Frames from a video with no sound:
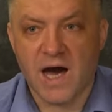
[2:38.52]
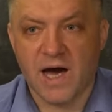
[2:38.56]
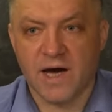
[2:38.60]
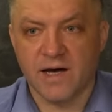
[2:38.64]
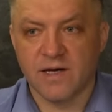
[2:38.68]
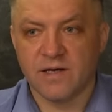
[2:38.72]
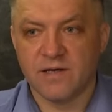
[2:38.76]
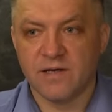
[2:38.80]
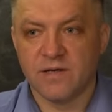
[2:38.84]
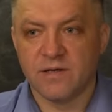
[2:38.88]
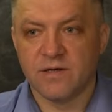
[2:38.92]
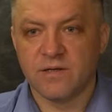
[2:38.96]

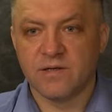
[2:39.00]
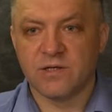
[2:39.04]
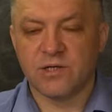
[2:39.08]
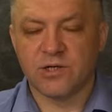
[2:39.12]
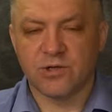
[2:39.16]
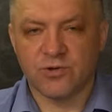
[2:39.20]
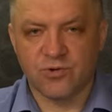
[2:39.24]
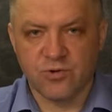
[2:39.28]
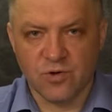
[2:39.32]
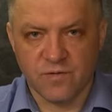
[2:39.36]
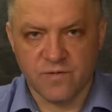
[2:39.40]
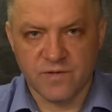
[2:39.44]
а
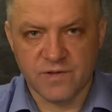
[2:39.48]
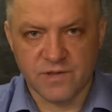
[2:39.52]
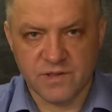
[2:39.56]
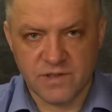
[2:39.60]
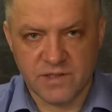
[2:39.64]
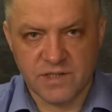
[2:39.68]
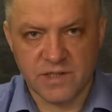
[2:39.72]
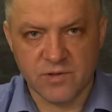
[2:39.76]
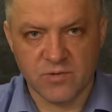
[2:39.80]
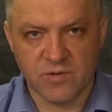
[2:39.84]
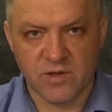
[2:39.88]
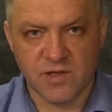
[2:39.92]
что вы
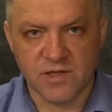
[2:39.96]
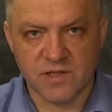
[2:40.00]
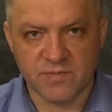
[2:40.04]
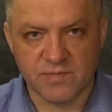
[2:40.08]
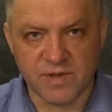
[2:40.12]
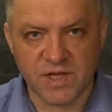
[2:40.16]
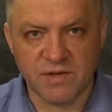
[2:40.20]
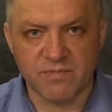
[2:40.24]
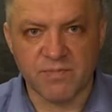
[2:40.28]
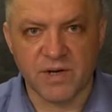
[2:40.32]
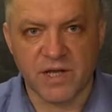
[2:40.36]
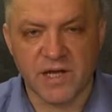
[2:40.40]
сделали
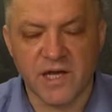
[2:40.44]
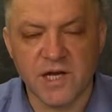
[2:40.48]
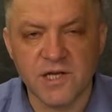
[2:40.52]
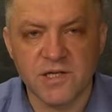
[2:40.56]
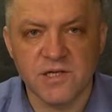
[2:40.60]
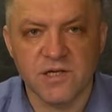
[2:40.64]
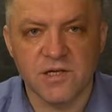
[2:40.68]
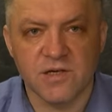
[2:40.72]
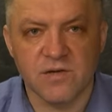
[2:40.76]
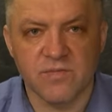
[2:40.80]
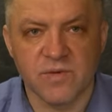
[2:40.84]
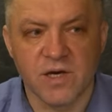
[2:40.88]
с
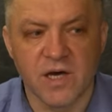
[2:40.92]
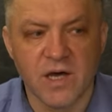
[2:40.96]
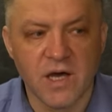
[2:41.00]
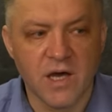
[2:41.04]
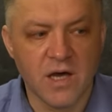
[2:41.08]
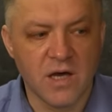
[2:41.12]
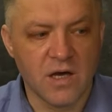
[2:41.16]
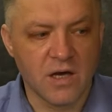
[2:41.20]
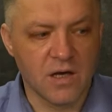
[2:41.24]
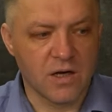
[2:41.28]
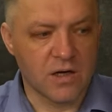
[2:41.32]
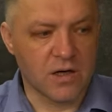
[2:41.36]
предприятиями,
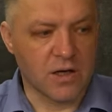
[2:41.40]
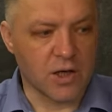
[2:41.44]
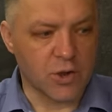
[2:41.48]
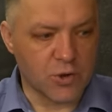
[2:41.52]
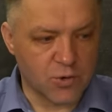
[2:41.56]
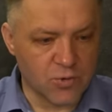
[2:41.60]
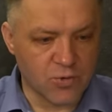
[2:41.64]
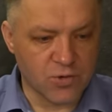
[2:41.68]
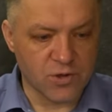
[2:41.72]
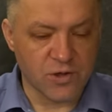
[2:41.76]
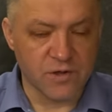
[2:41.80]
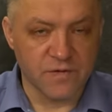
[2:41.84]

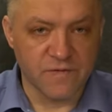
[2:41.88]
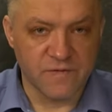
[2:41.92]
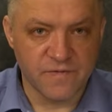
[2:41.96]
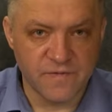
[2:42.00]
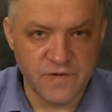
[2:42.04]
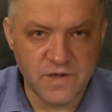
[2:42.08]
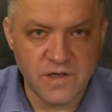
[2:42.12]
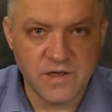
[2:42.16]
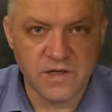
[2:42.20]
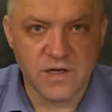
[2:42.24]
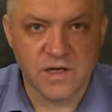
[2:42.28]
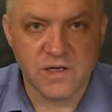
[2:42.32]
которые
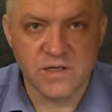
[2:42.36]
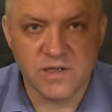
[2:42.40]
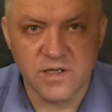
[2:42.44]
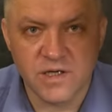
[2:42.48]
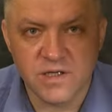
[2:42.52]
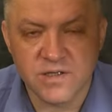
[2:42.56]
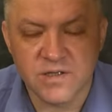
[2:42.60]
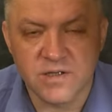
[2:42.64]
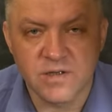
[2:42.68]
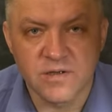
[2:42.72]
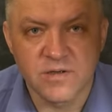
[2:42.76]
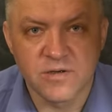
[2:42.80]
вы
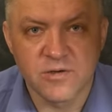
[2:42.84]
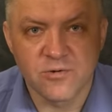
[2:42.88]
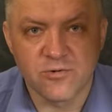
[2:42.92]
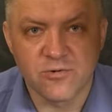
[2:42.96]
когда-то